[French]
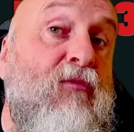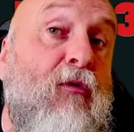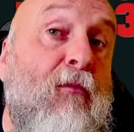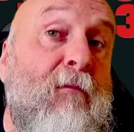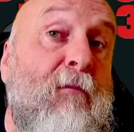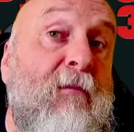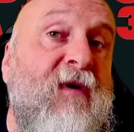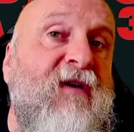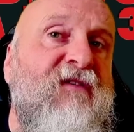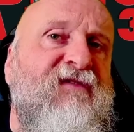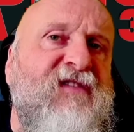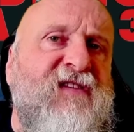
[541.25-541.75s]

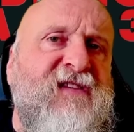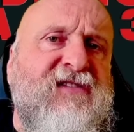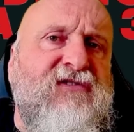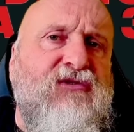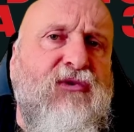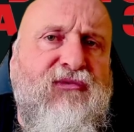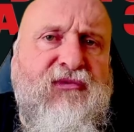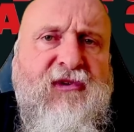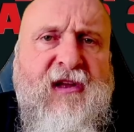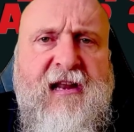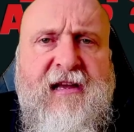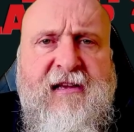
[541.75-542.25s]

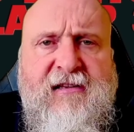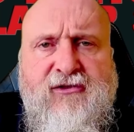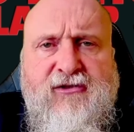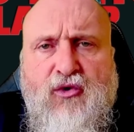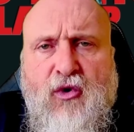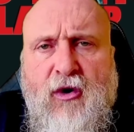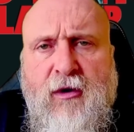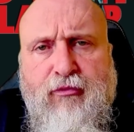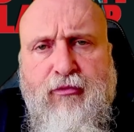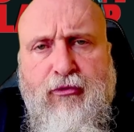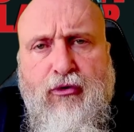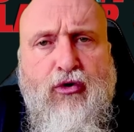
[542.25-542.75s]
Mephistopheles
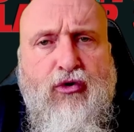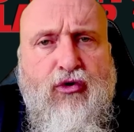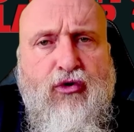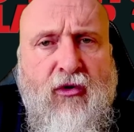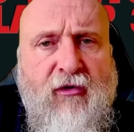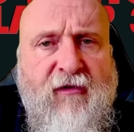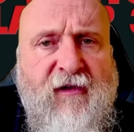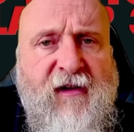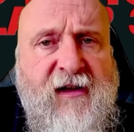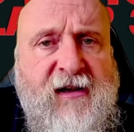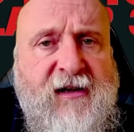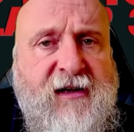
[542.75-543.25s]
n'aurait pu le
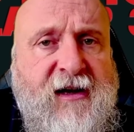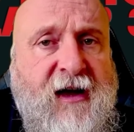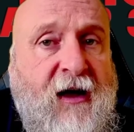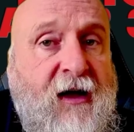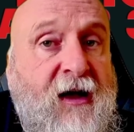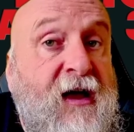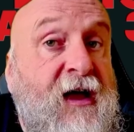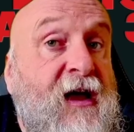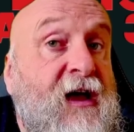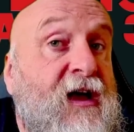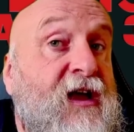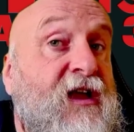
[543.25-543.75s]
convaincre.
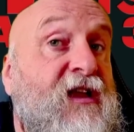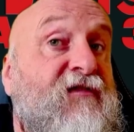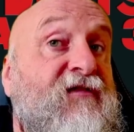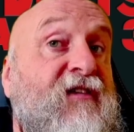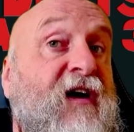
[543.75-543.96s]
Il va